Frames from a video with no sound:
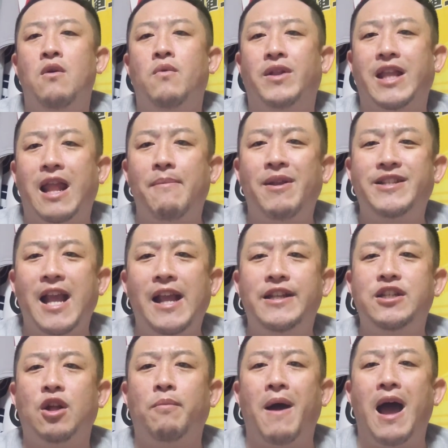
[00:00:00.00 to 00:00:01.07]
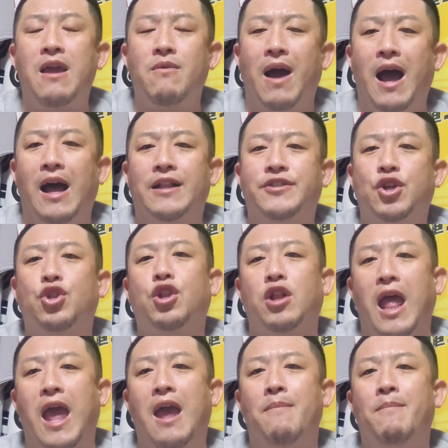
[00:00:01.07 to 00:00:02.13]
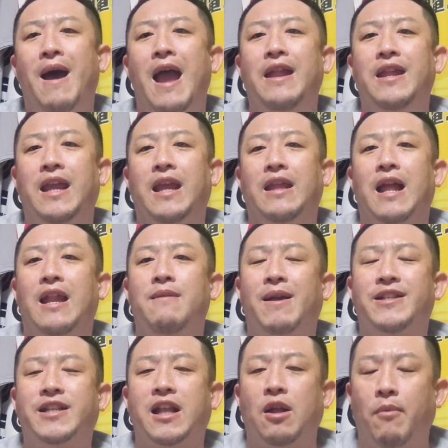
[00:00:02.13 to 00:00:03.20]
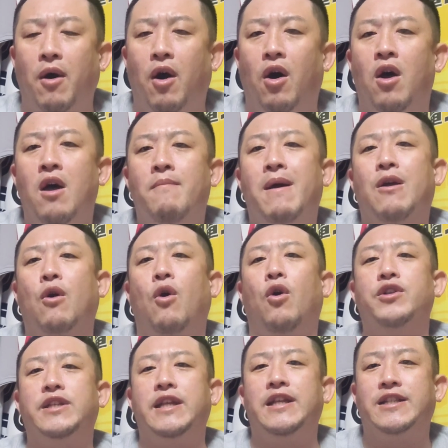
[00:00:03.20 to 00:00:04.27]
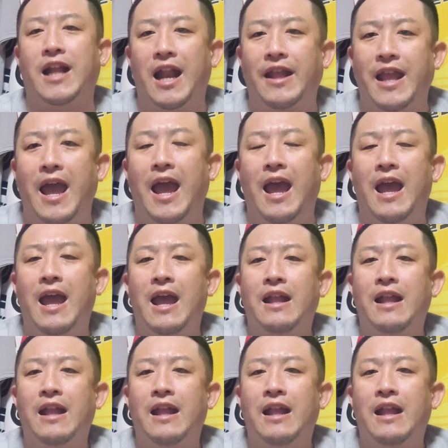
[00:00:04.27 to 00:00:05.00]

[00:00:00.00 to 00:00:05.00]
渡辺選手の場合はちょっとね、前になりますけども、まあ、更新されて、